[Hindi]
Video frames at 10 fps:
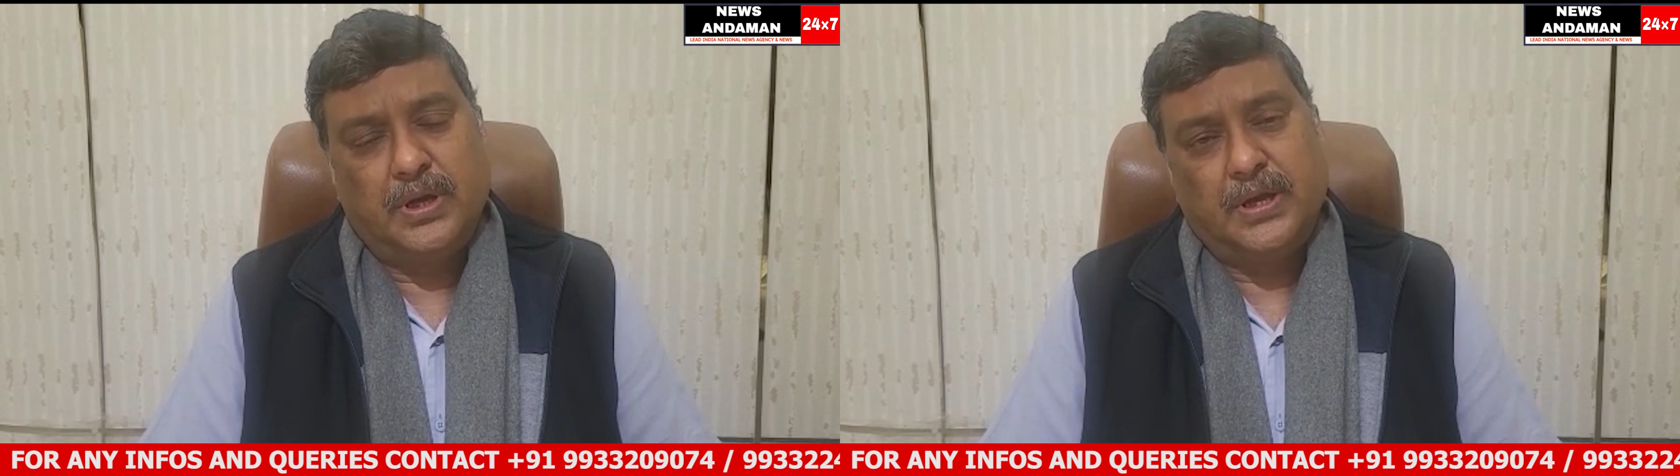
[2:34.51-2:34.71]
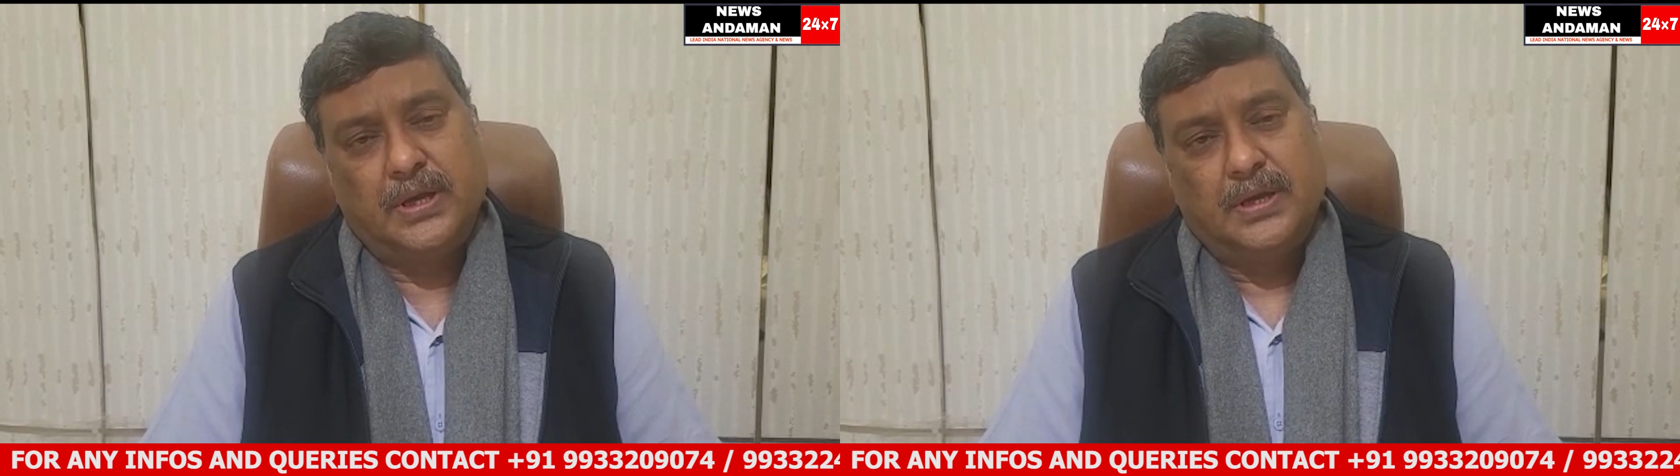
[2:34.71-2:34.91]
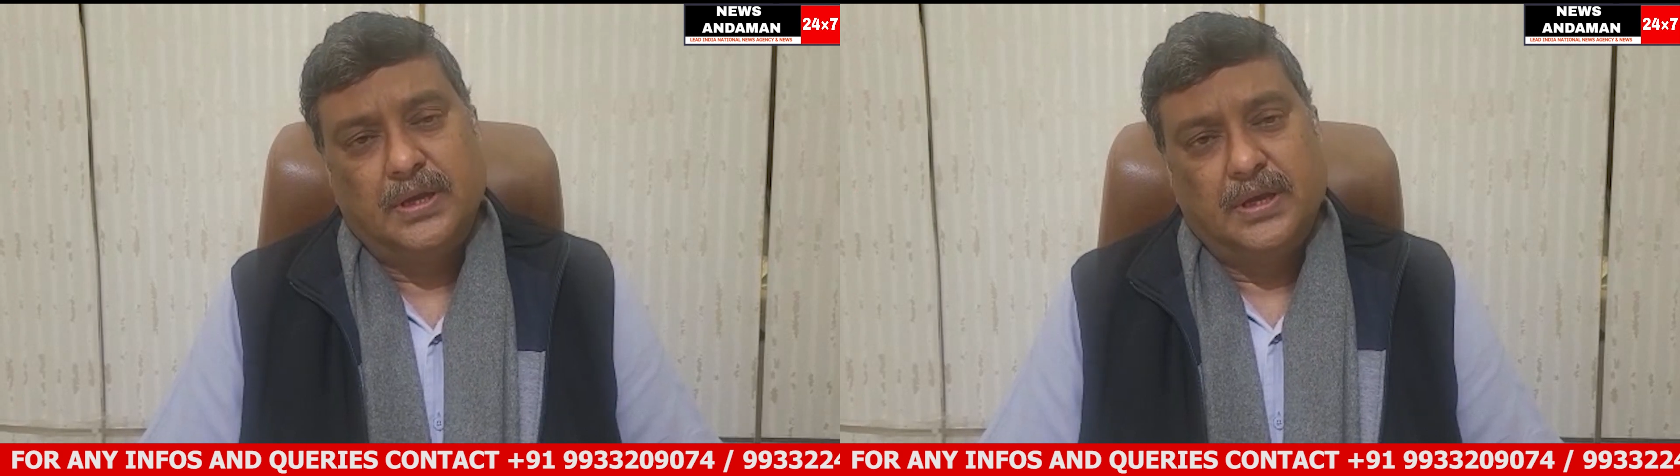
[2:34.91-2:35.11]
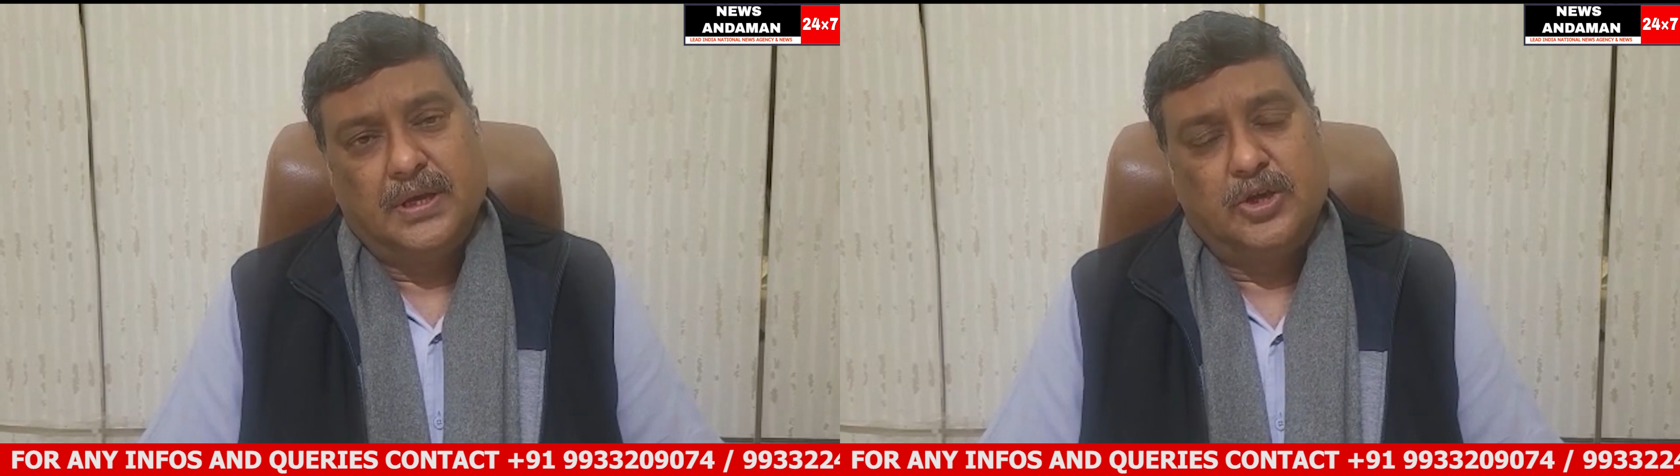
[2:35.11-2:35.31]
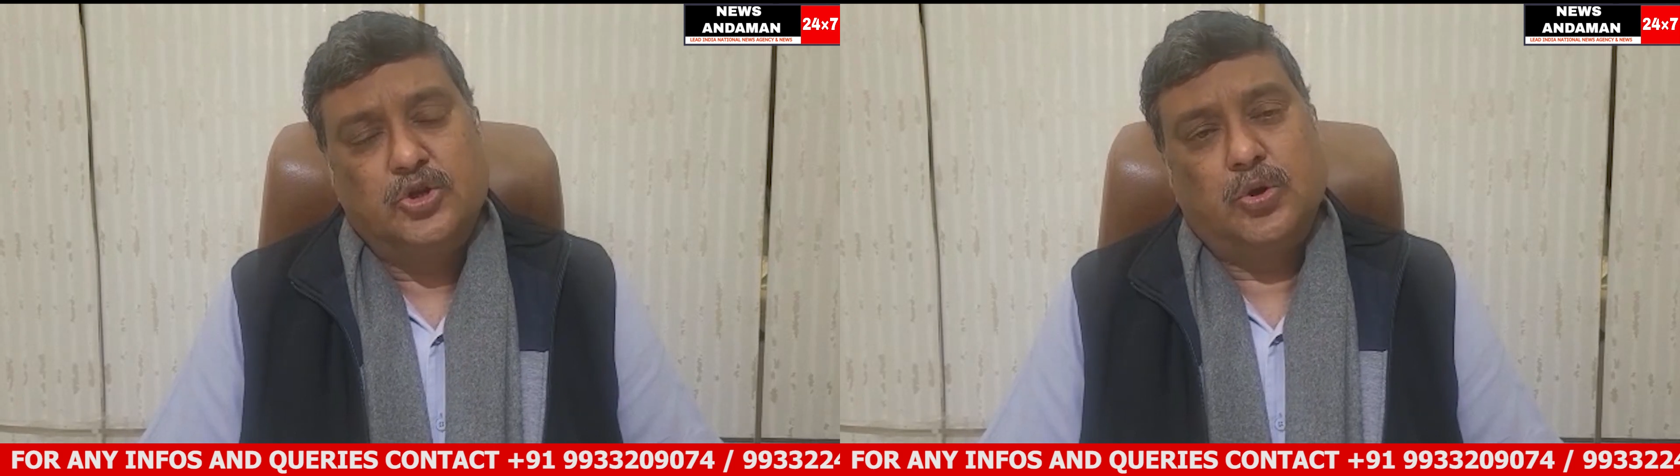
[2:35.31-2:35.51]
है
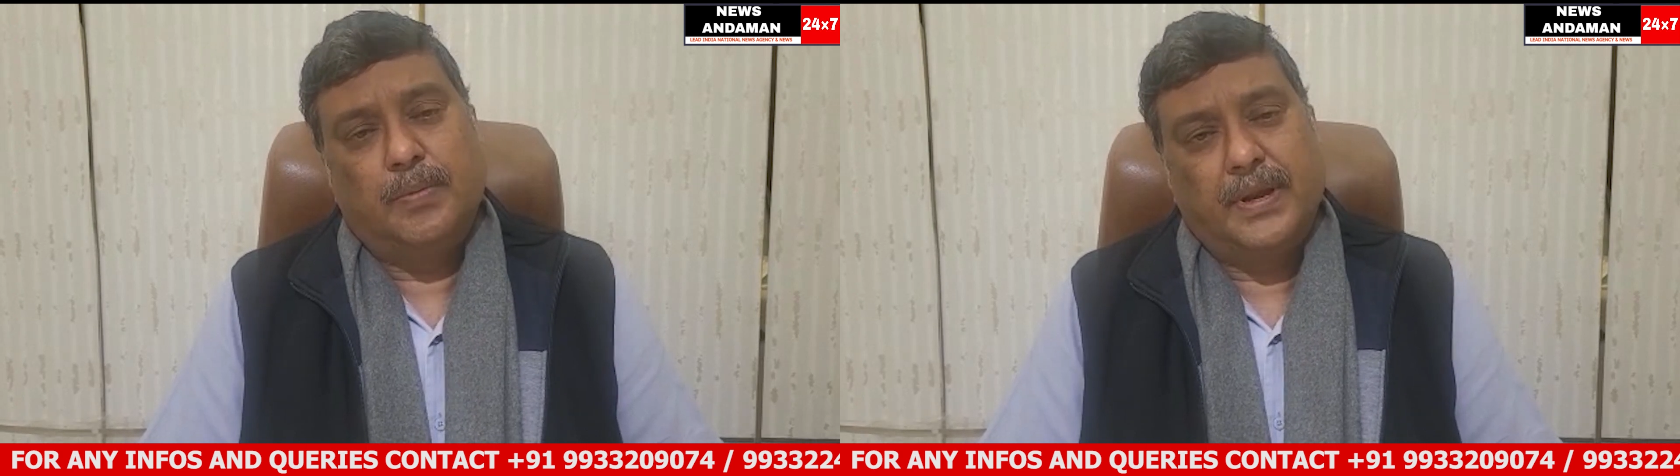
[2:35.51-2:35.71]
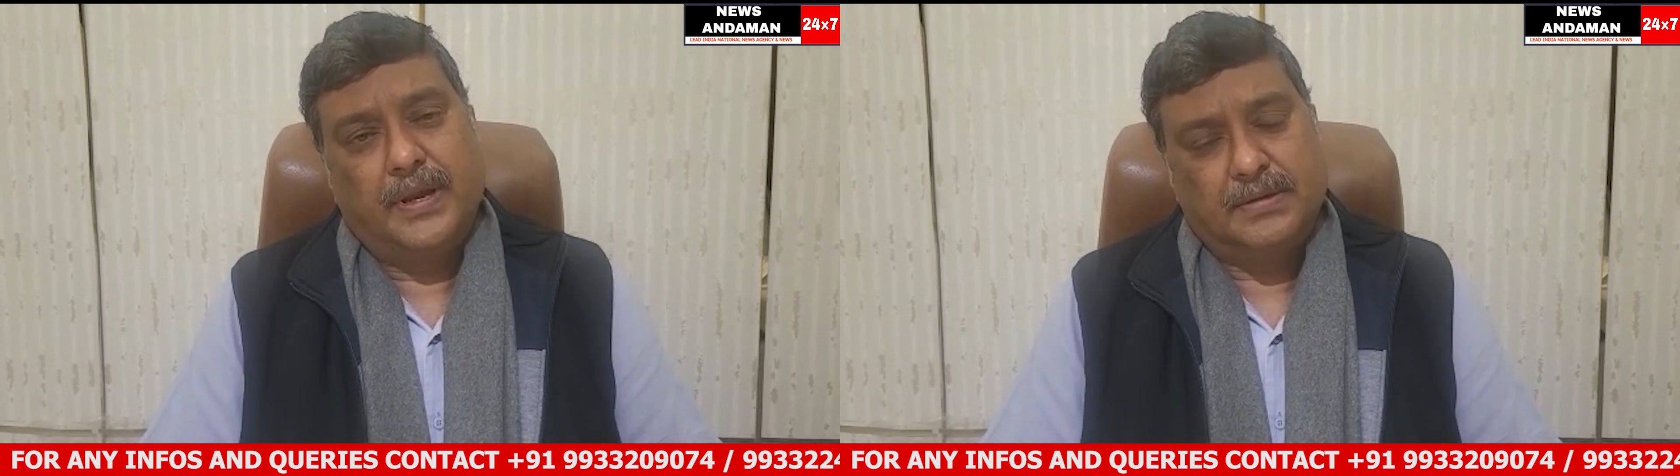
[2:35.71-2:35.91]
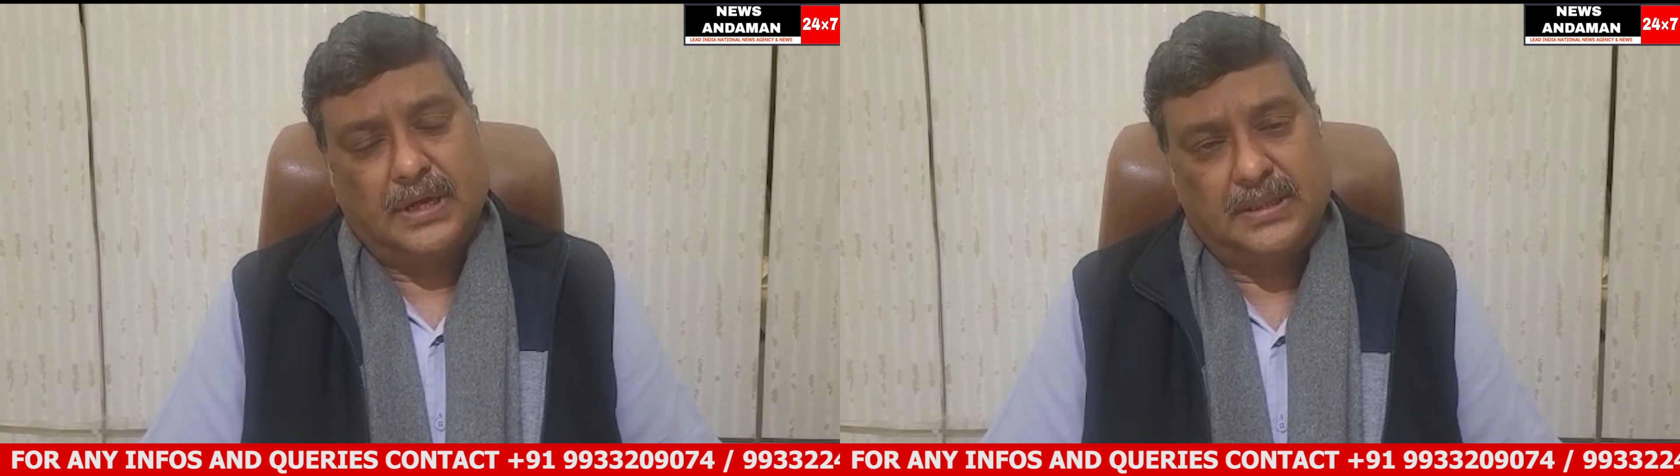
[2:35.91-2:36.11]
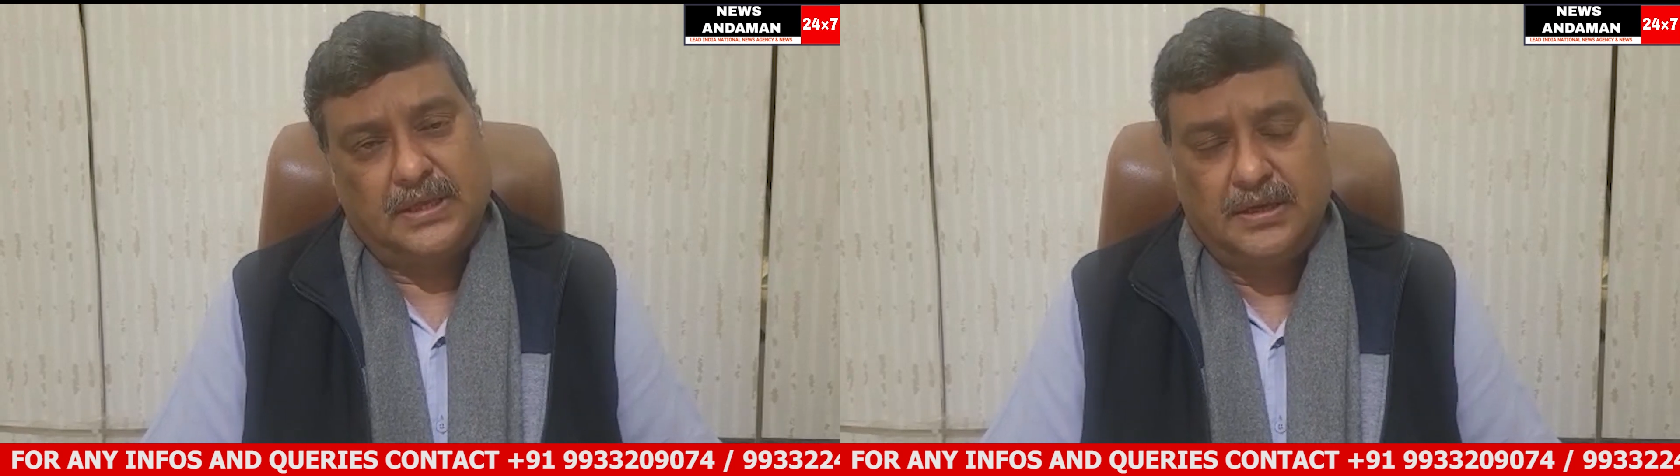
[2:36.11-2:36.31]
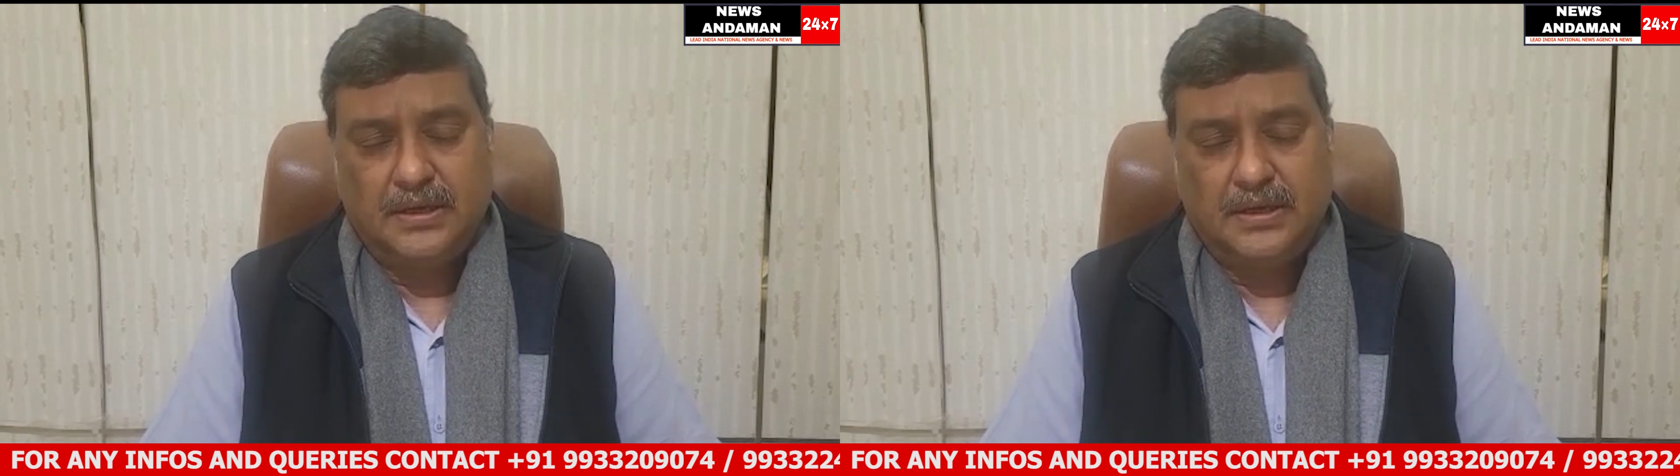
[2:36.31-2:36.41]
कि जो हमारे साथी